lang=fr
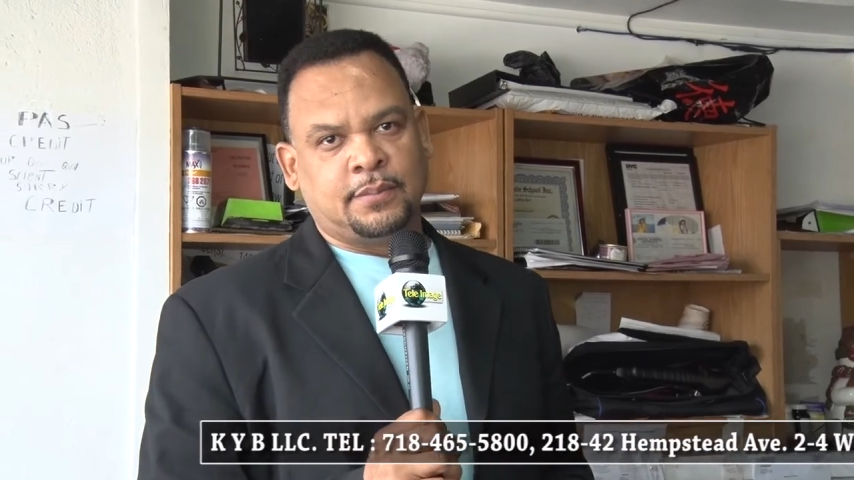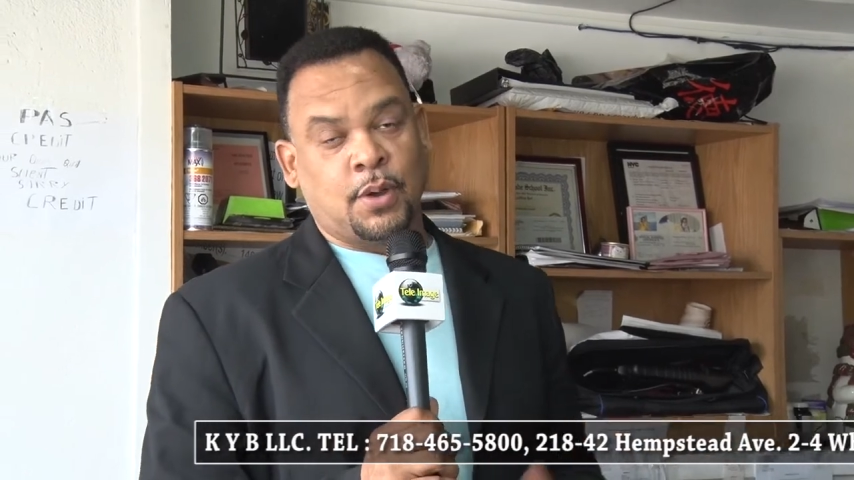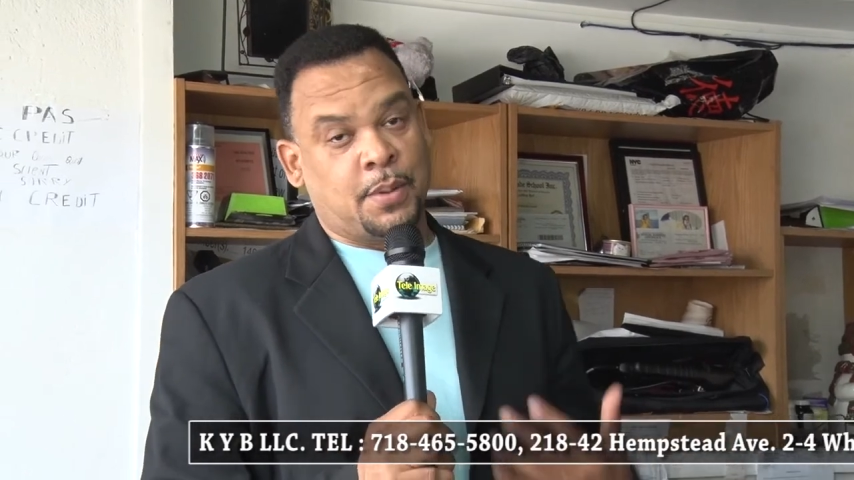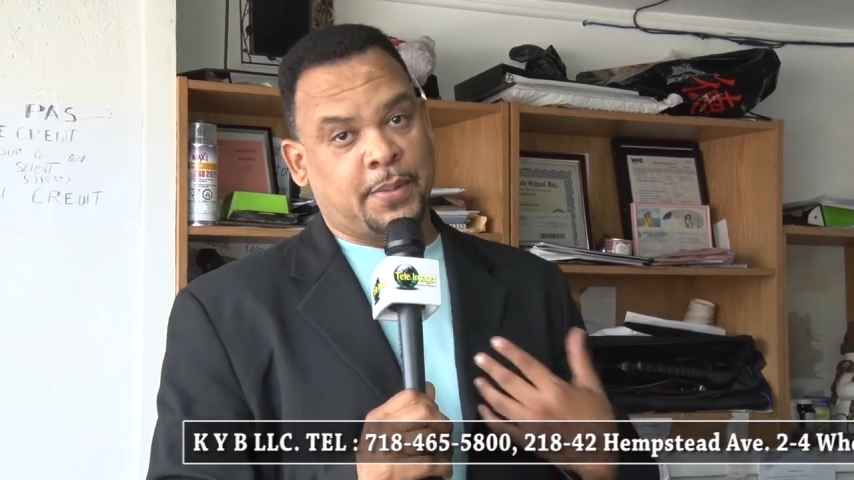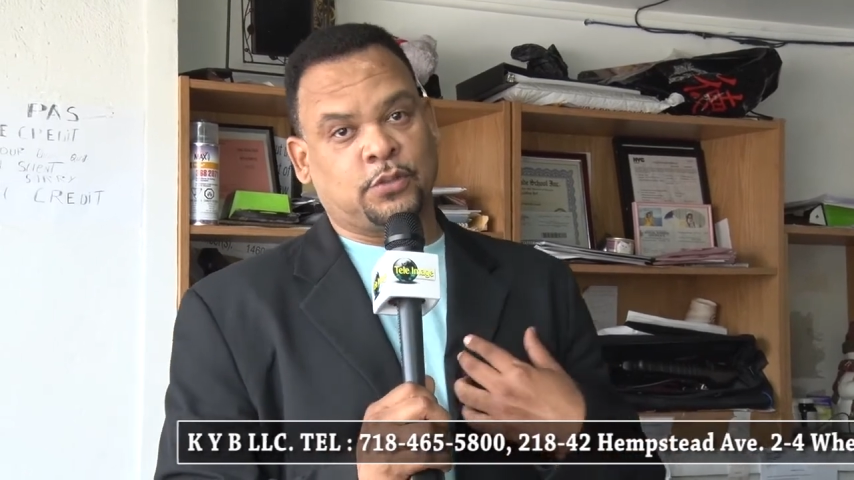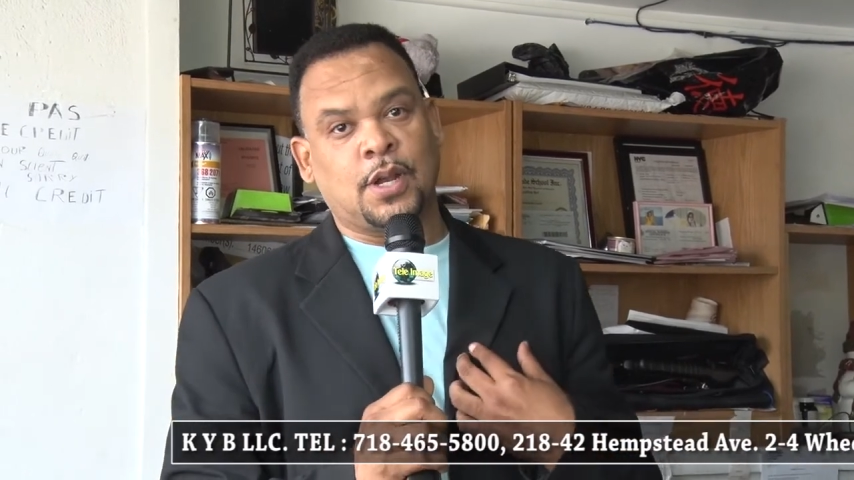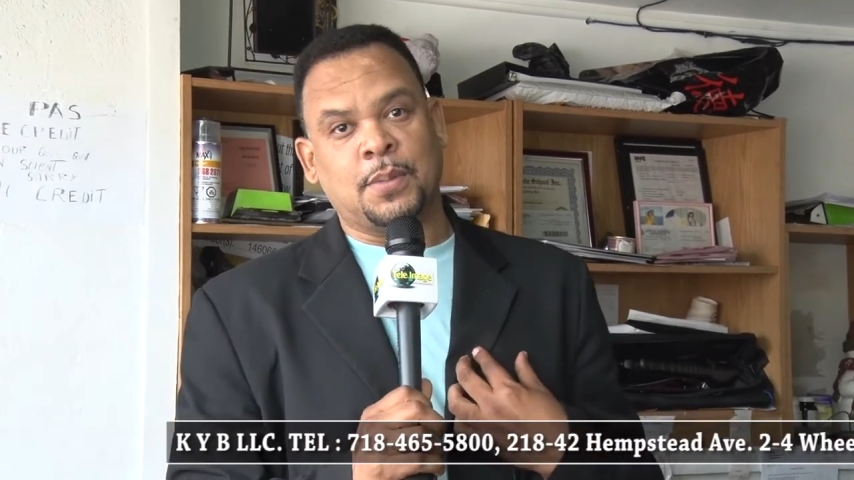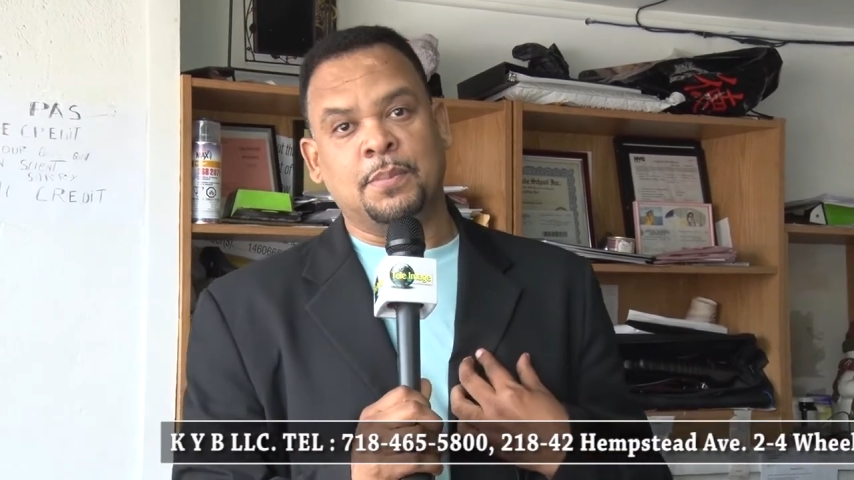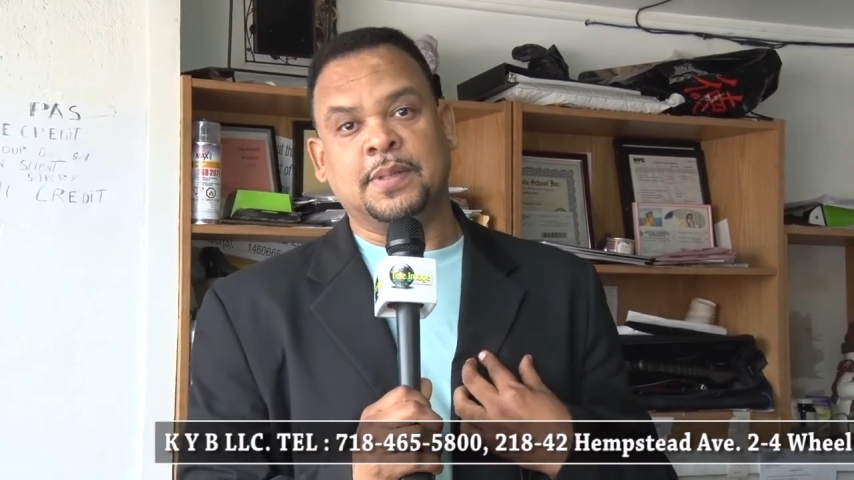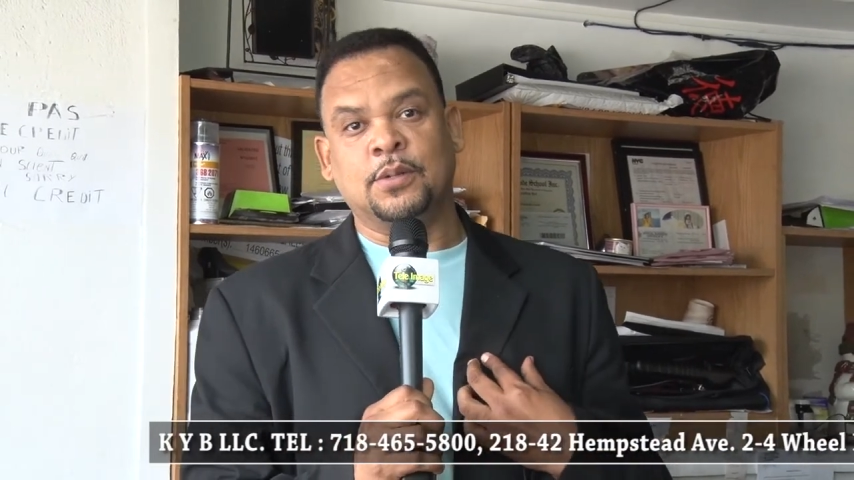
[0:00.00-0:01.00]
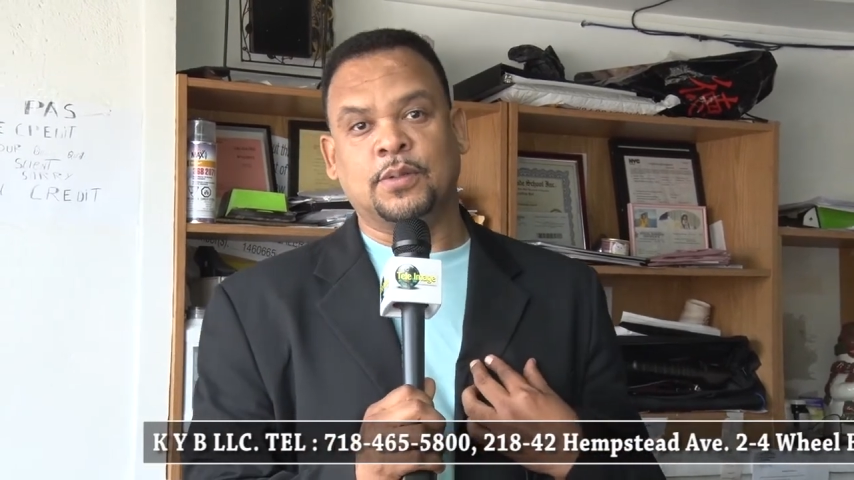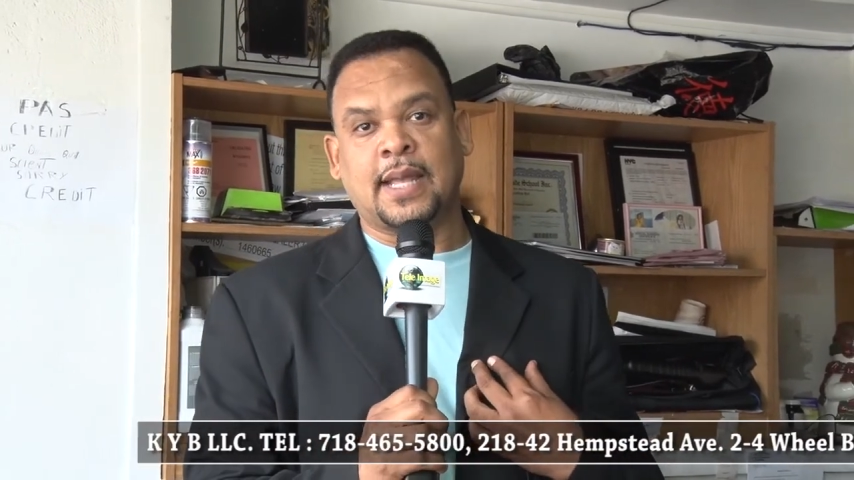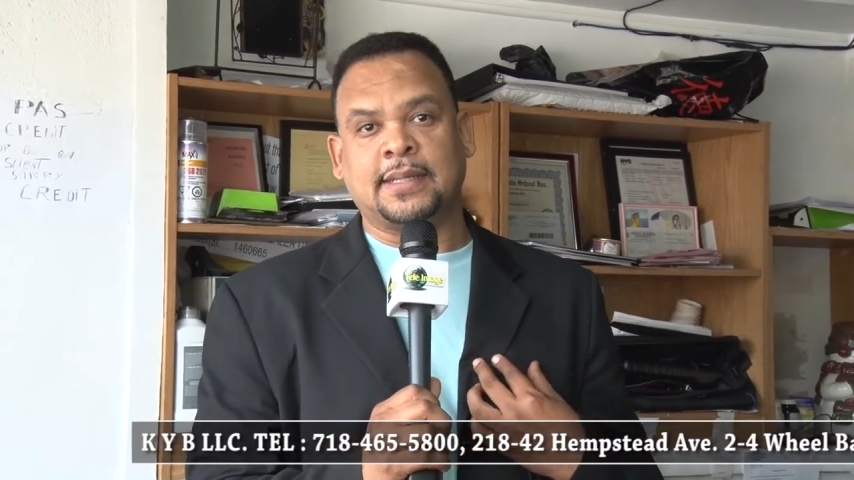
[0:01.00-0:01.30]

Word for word: moi-même personnellement je dis nous ça,